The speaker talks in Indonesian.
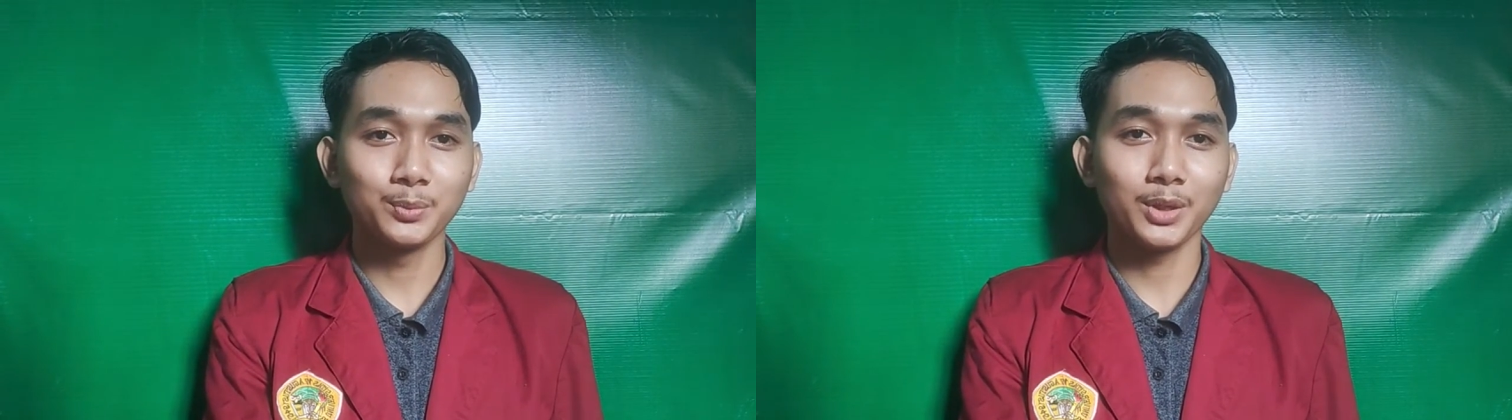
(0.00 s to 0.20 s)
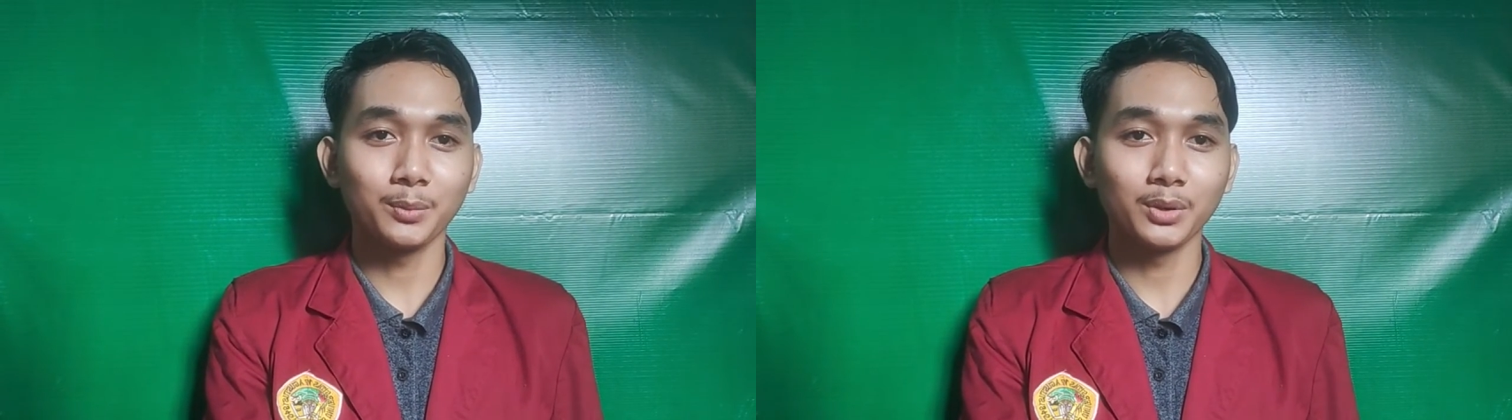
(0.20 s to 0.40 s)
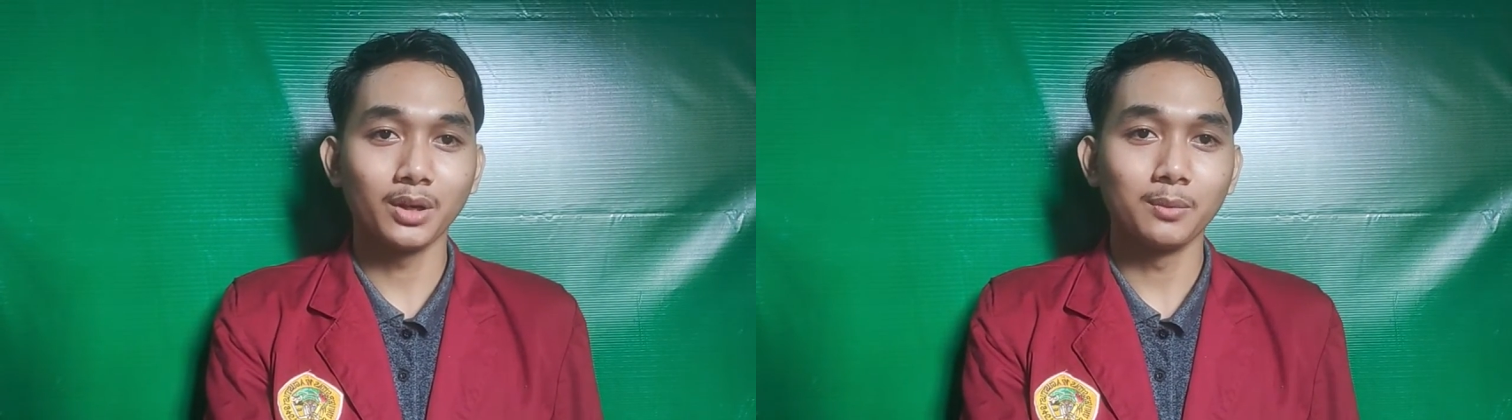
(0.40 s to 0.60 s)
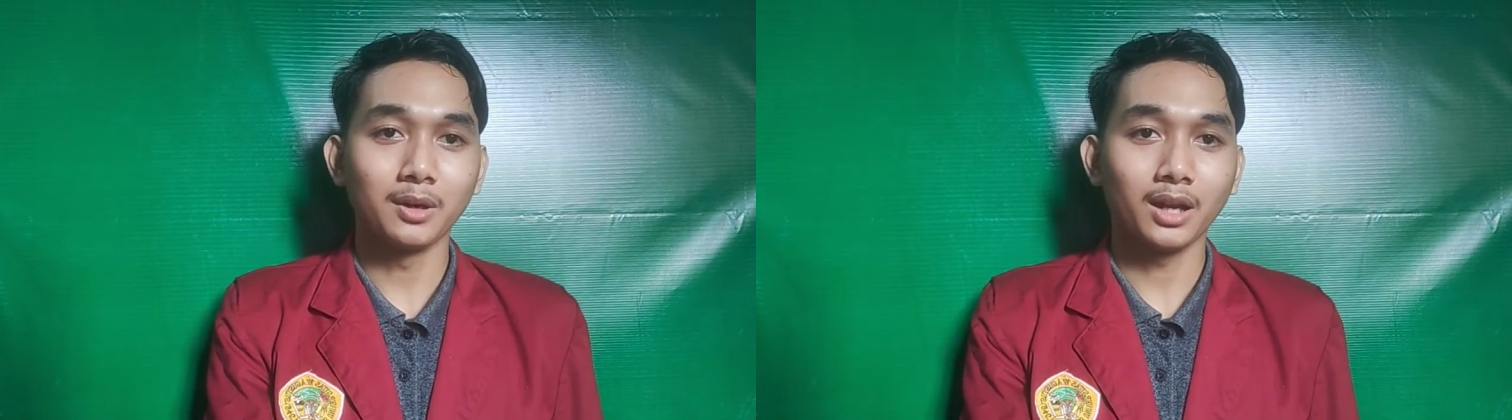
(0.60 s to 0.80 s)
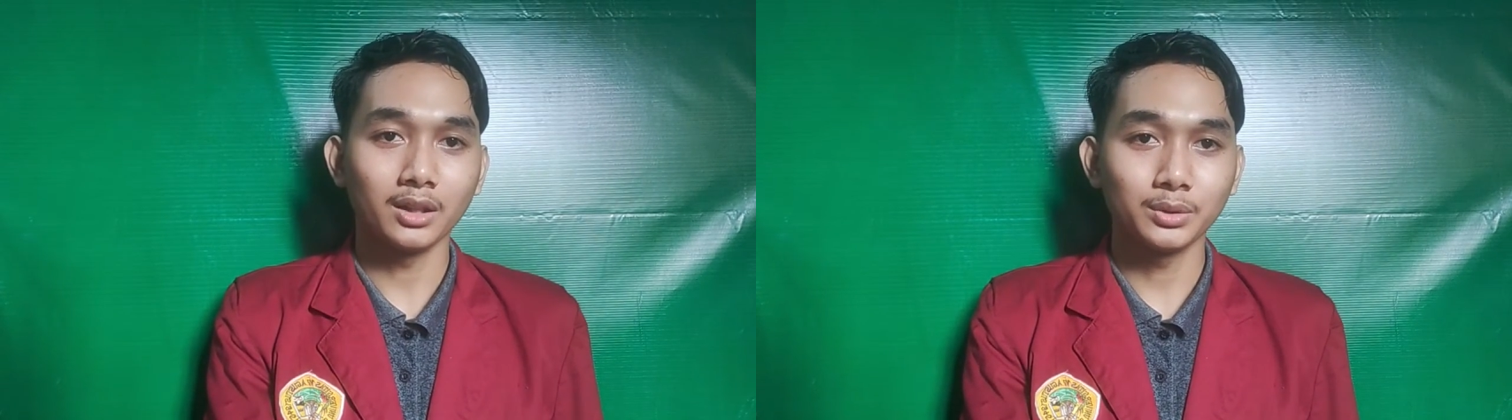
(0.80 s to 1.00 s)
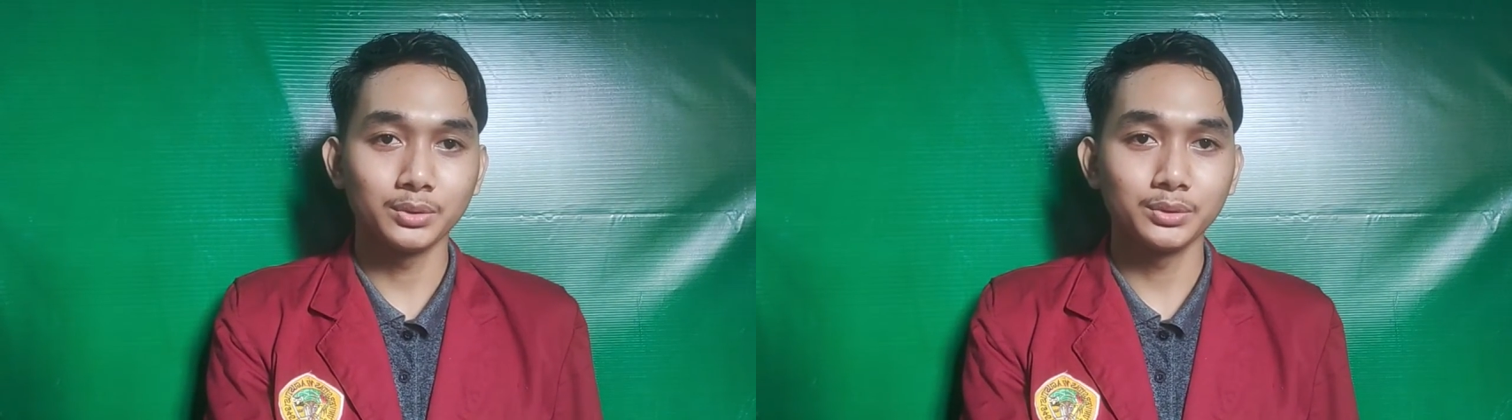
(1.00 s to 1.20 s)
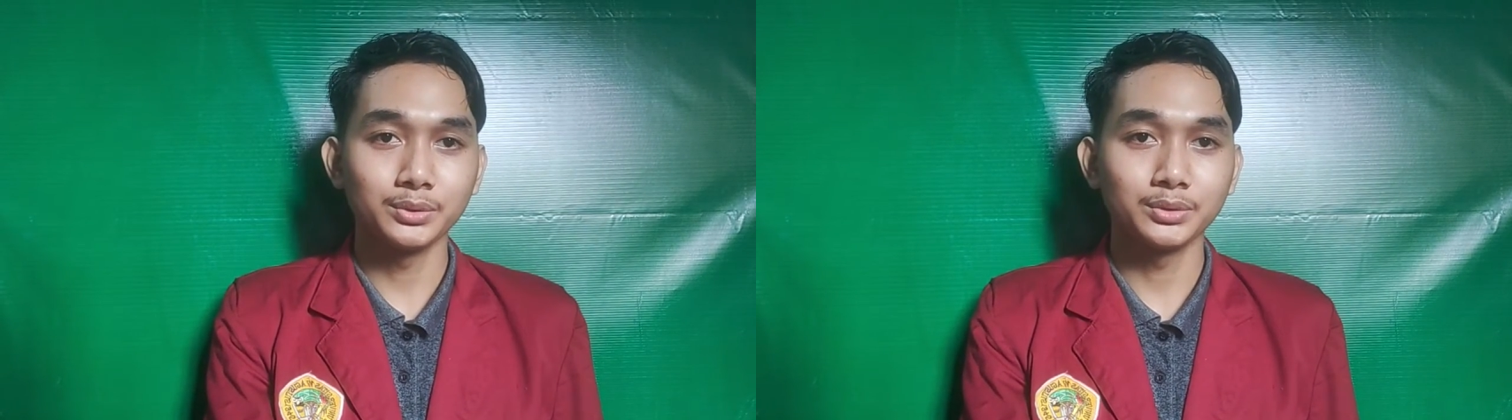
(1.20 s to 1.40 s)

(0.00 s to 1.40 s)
warahmatullahi wabarakatuh.